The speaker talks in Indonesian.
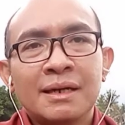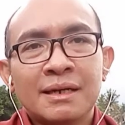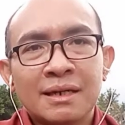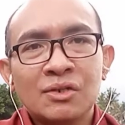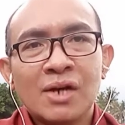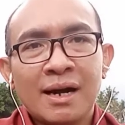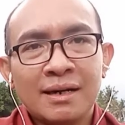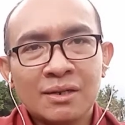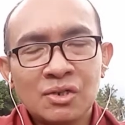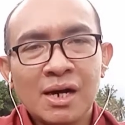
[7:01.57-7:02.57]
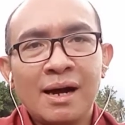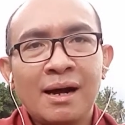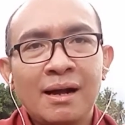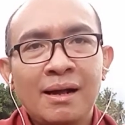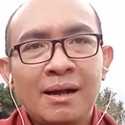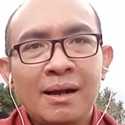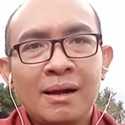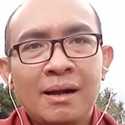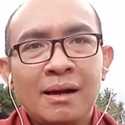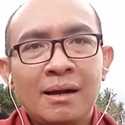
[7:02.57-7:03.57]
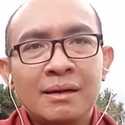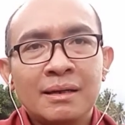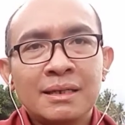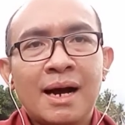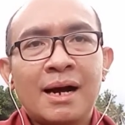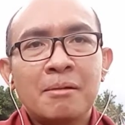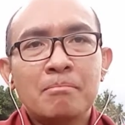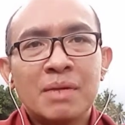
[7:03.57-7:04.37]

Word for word: kerja-kerja yang